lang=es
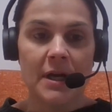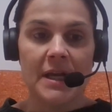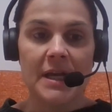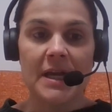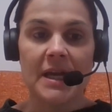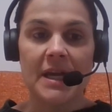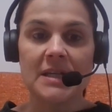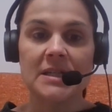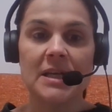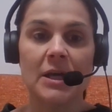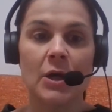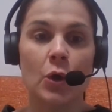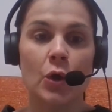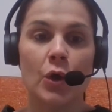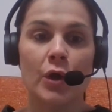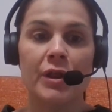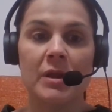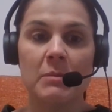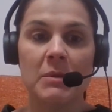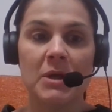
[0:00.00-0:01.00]
y que ese
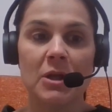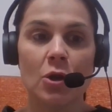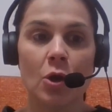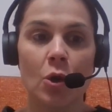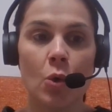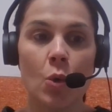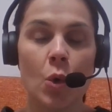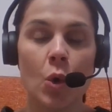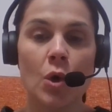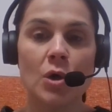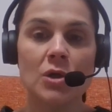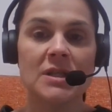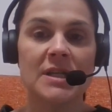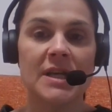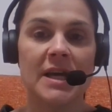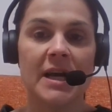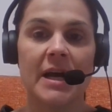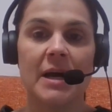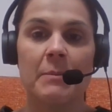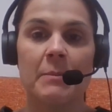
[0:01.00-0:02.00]
conocimiento luego
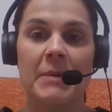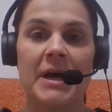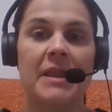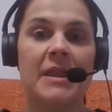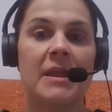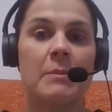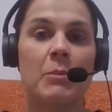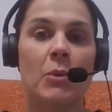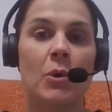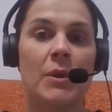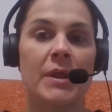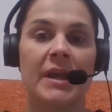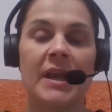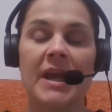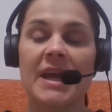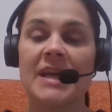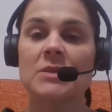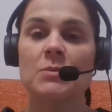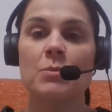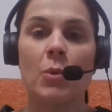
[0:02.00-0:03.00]
sea capaz de poder
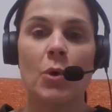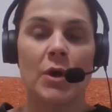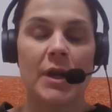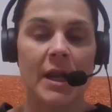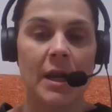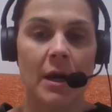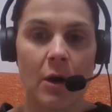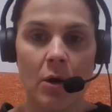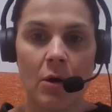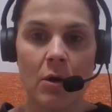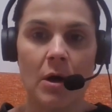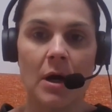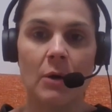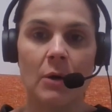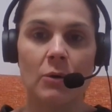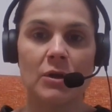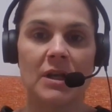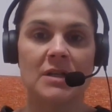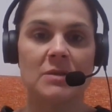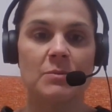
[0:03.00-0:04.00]
exponerlo a
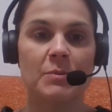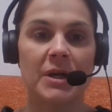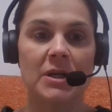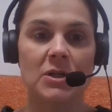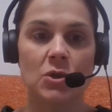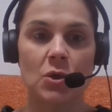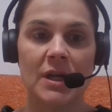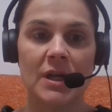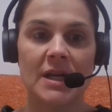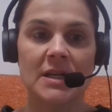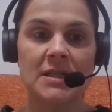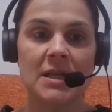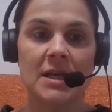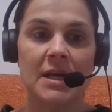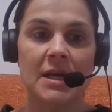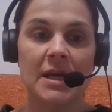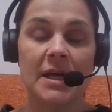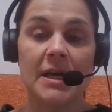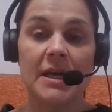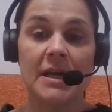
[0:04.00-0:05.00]
otras personas
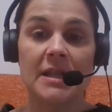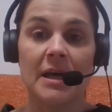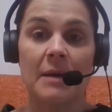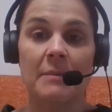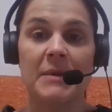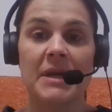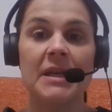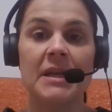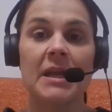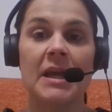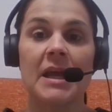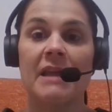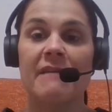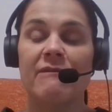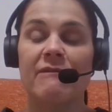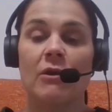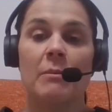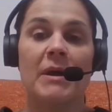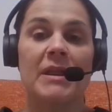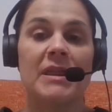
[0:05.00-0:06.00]
y también en la
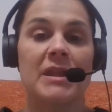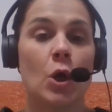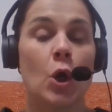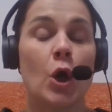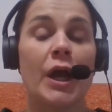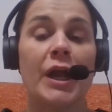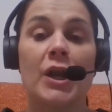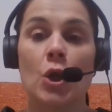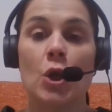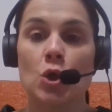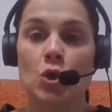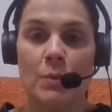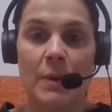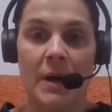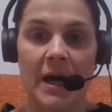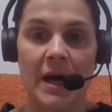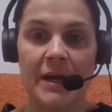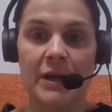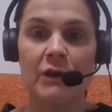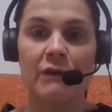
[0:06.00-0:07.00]
información que nos
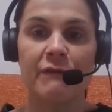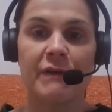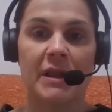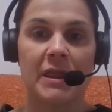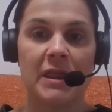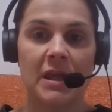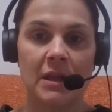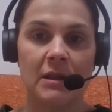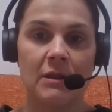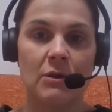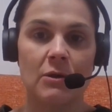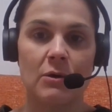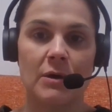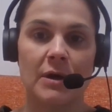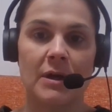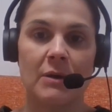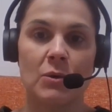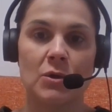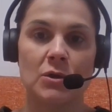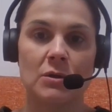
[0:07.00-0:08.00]
va a ir ofreciendo
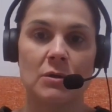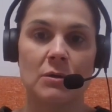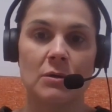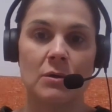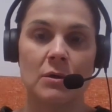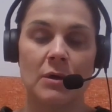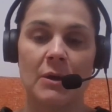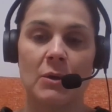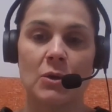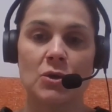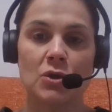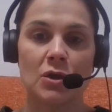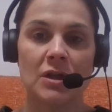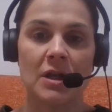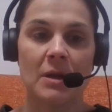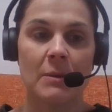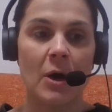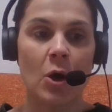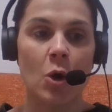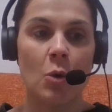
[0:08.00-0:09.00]
en nuestro,
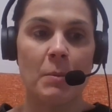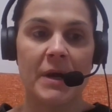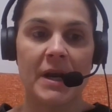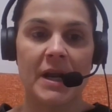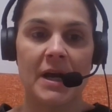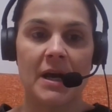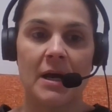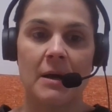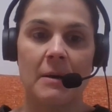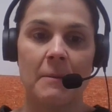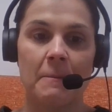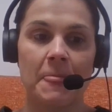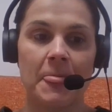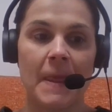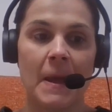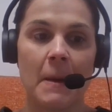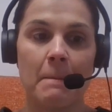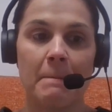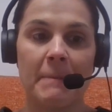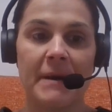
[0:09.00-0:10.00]
trabajo para
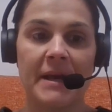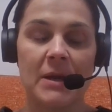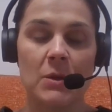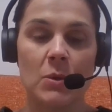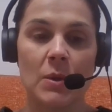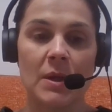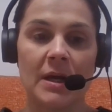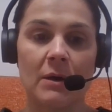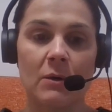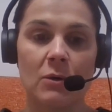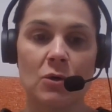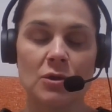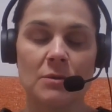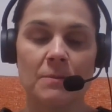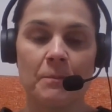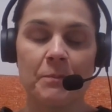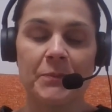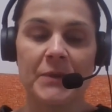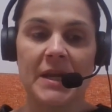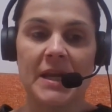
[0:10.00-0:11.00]
ayudarnos.
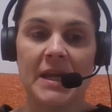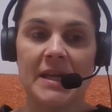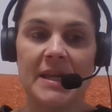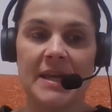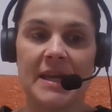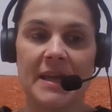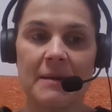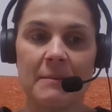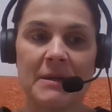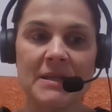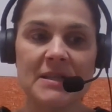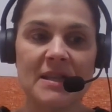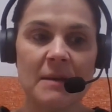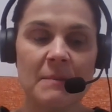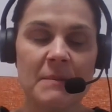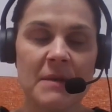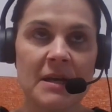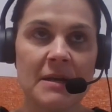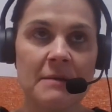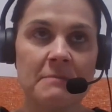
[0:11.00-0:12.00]
Y además
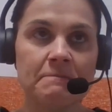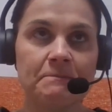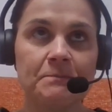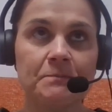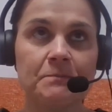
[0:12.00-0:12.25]
también